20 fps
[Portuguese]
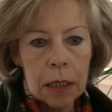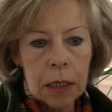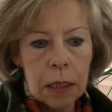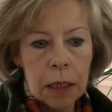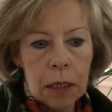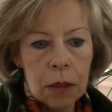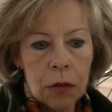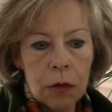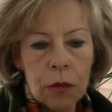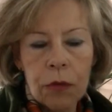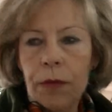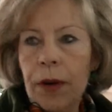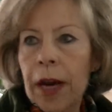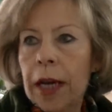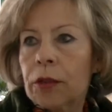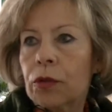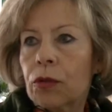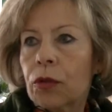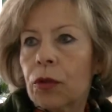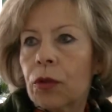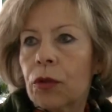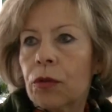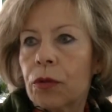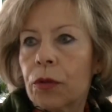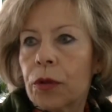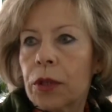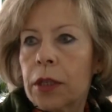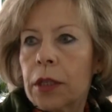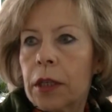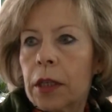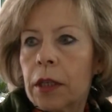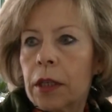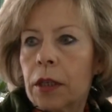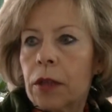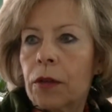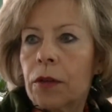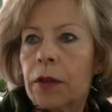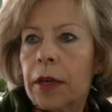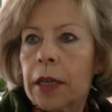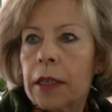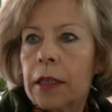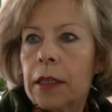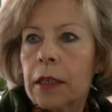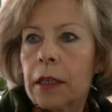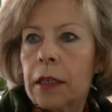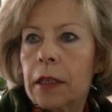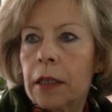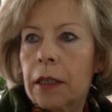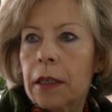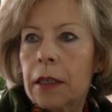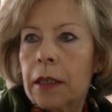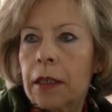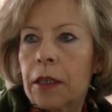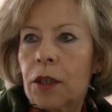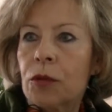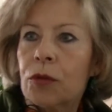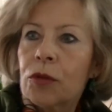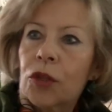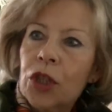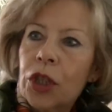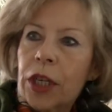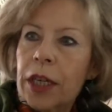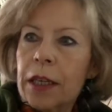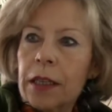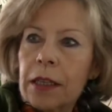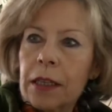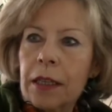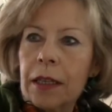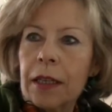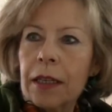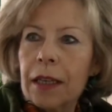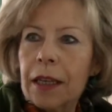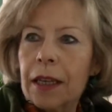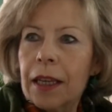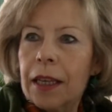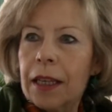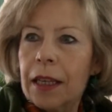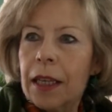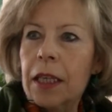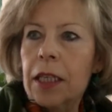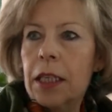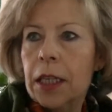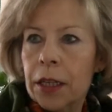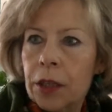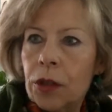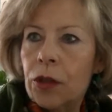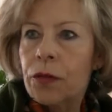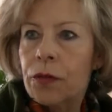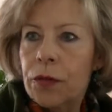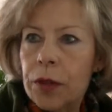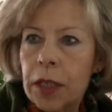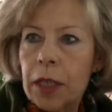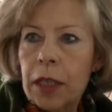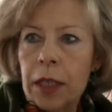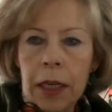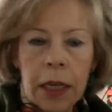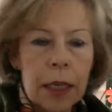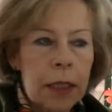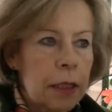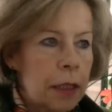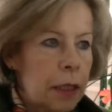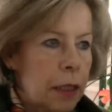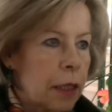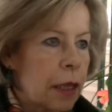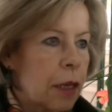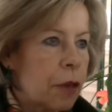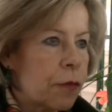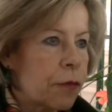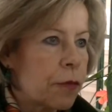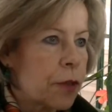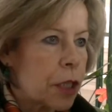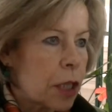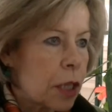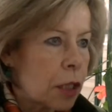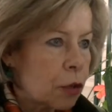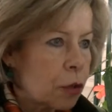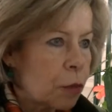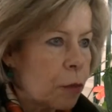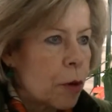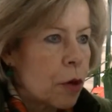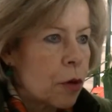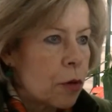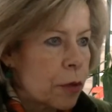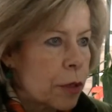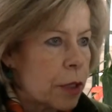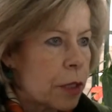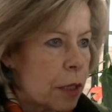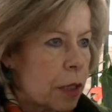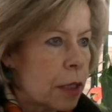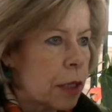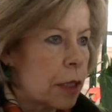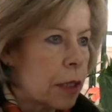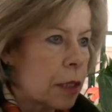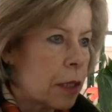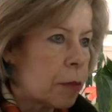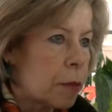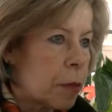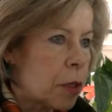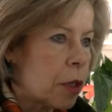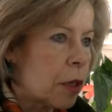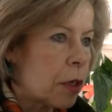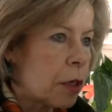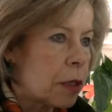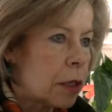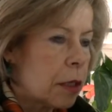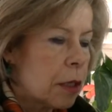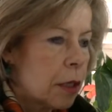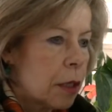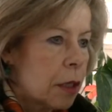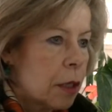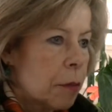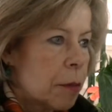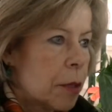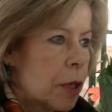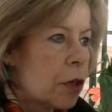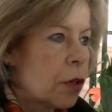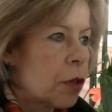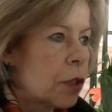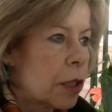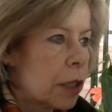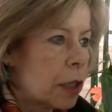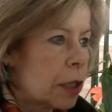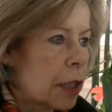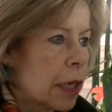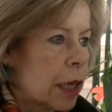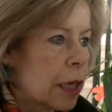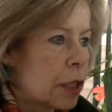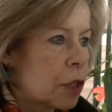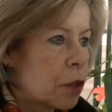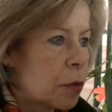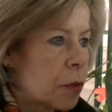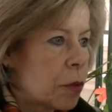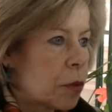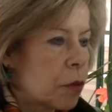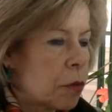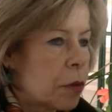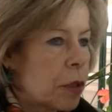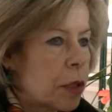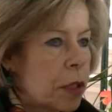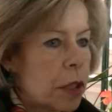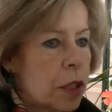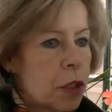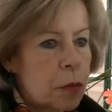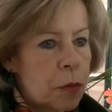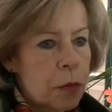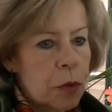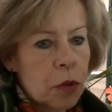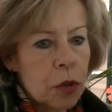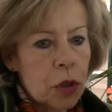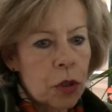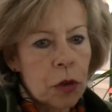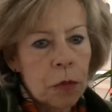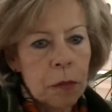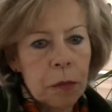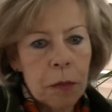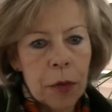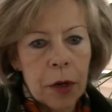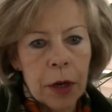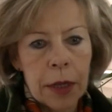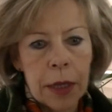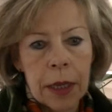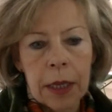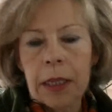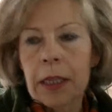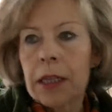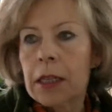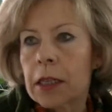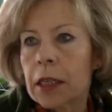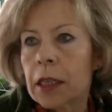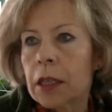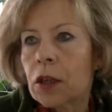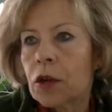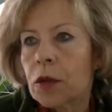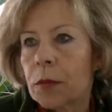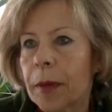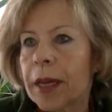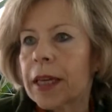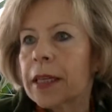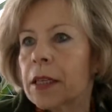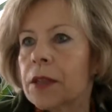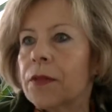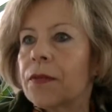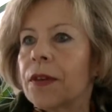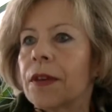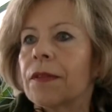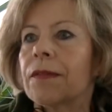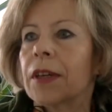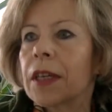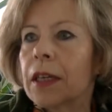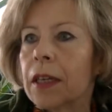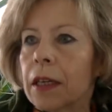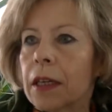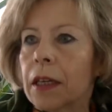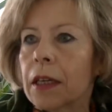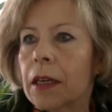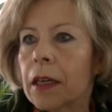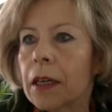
eh, o facto de o conhecer não quer dizer que o esqueça deixando de o visitar. Não, visito para o conhecer ainda melhor, para contactar as pessoas e as pessoas que me podem dizer como é que se vive aqui